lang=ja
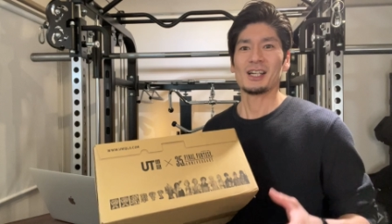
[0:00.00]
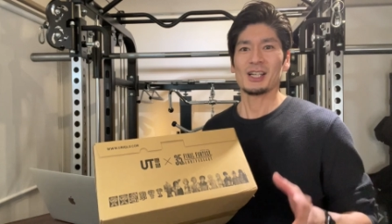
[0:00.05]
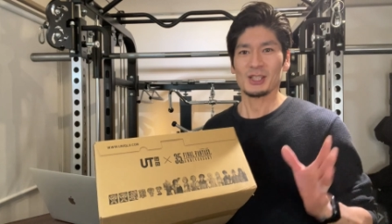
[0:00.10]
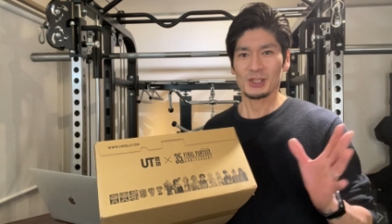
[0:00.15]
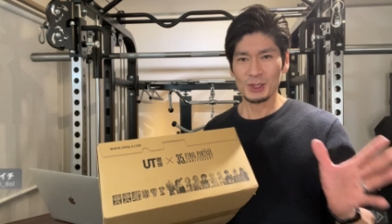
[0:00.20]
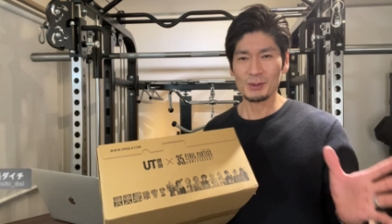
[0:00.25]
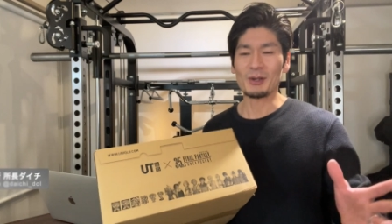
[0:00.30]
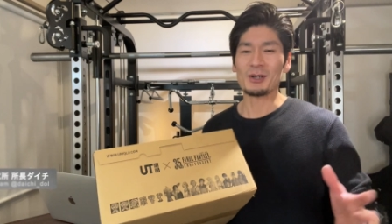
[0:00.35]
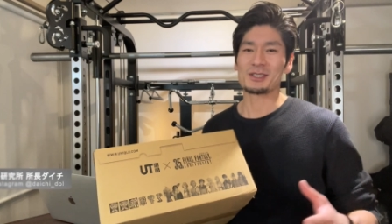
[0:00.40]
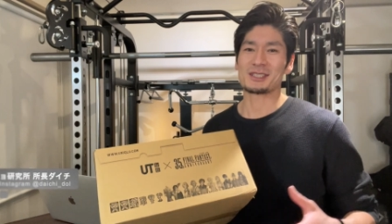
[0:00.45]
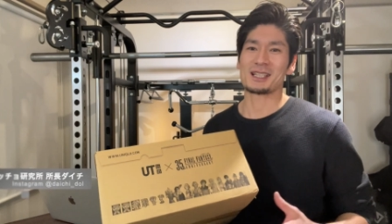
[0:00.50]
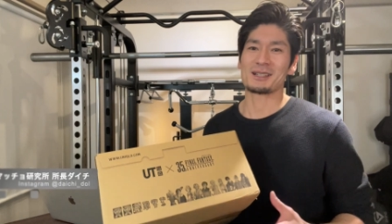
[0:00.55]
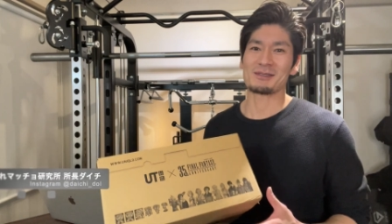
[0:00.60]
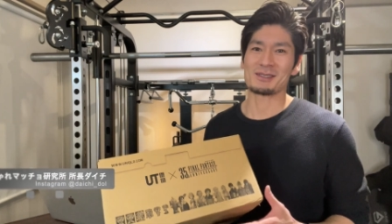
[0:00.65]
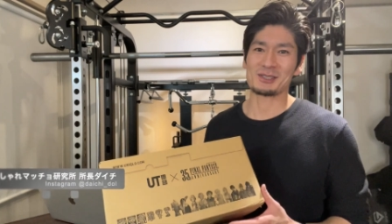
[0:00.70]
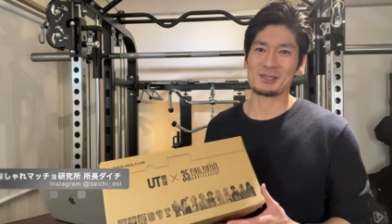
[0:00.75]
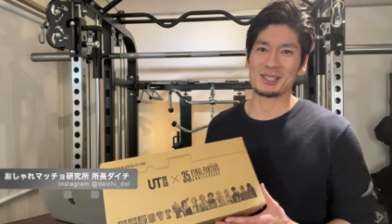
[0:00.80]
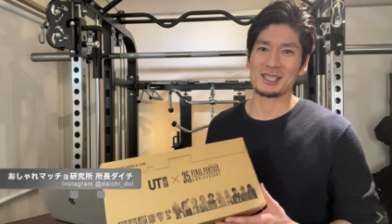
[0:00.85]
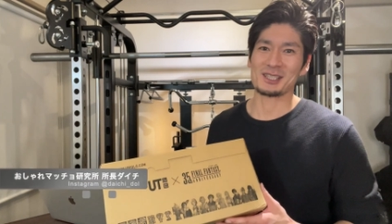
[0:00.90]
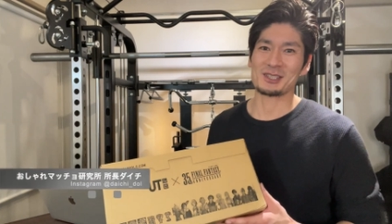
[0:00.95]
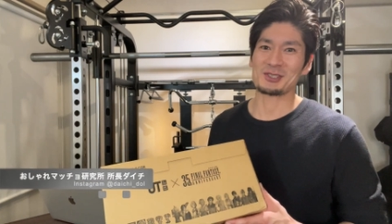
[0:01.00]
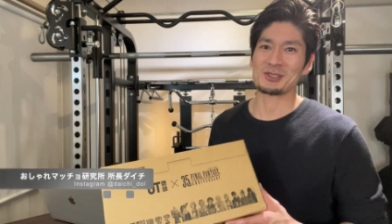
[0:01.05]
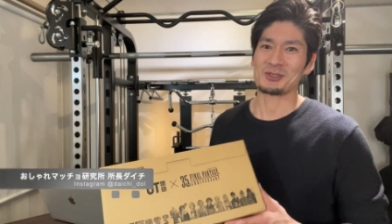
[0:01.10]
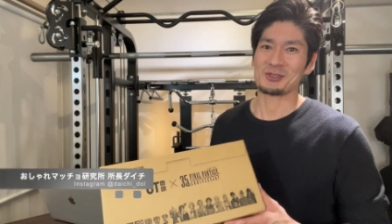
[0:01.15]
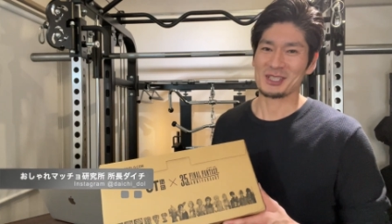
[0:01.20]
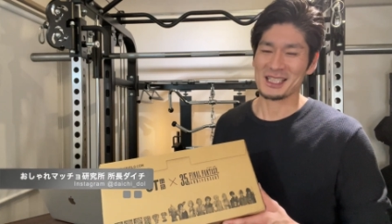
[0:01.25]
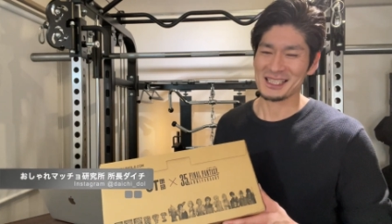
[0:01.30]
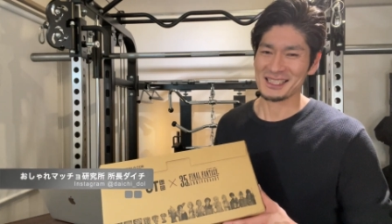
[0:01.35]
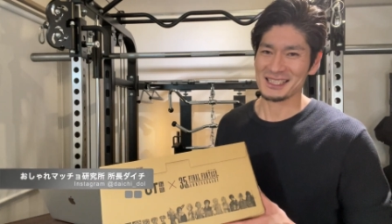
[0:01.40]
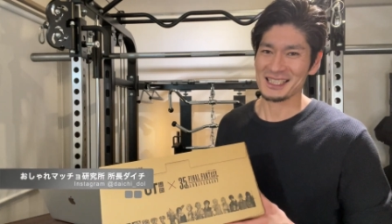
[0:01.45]
どうも、おしゃれマ研究所
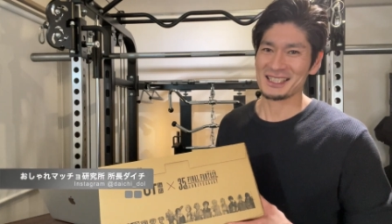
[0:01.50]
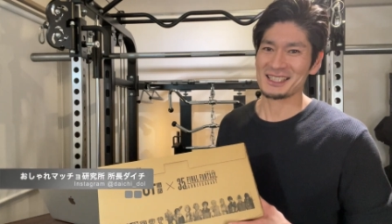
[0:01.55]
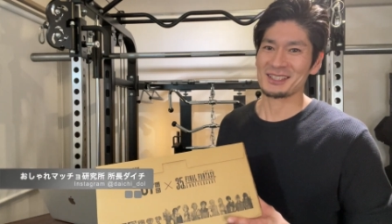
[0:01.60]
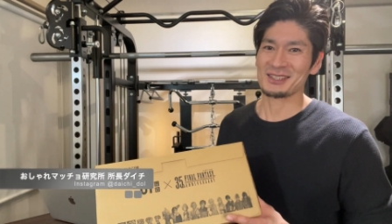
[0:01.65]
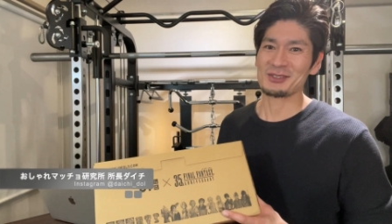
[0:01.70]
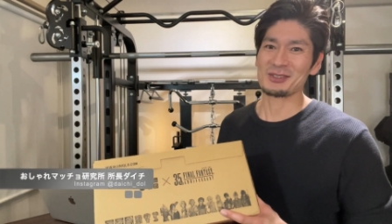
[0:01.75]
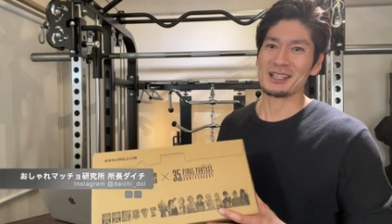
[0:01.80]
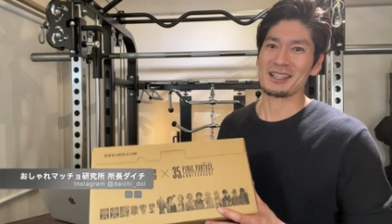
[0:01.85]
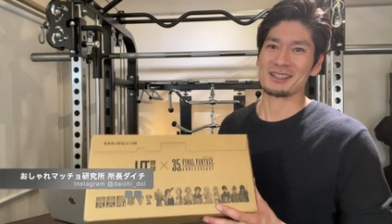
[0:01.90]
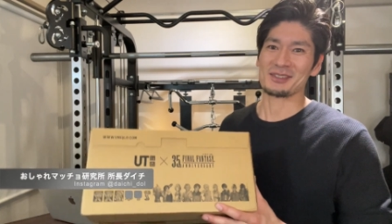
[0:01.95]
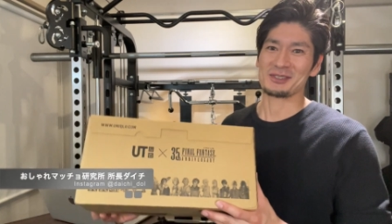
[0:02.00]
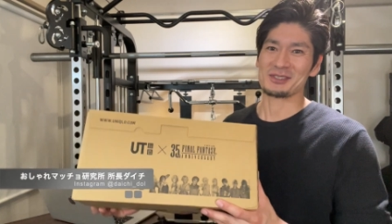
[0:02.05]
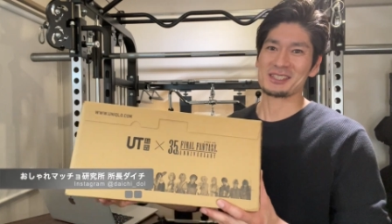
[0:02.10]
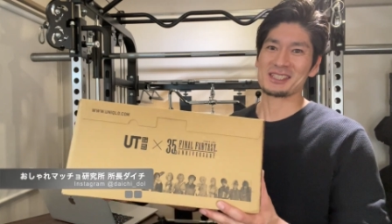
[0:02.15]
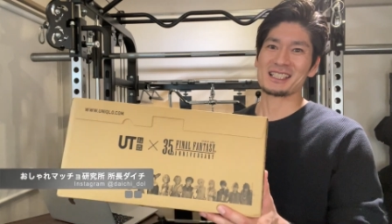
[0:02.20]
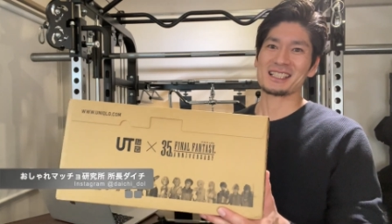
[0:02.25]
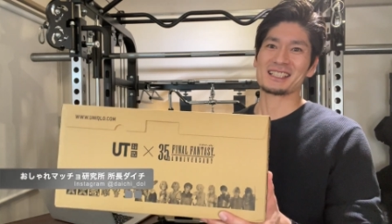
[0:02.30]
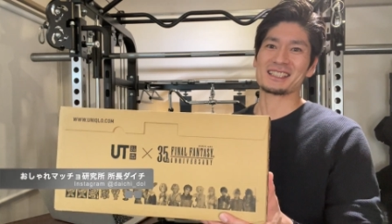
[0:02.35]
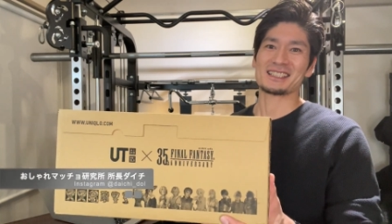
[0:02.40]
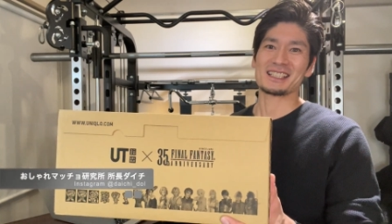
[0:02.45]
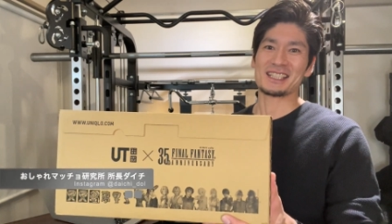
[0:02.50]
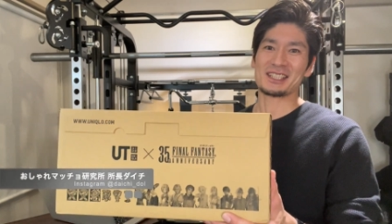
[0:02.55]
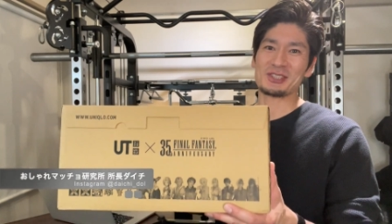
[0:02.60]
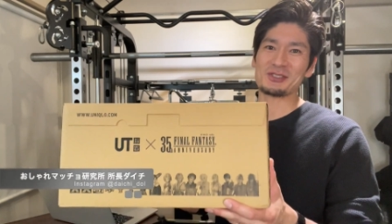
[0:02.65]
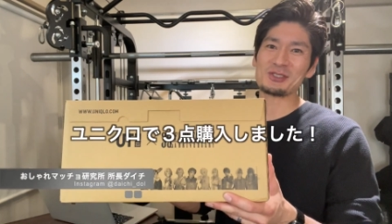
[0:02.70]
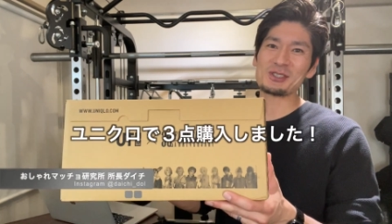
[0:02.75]
の大地です。今回はこちらですね、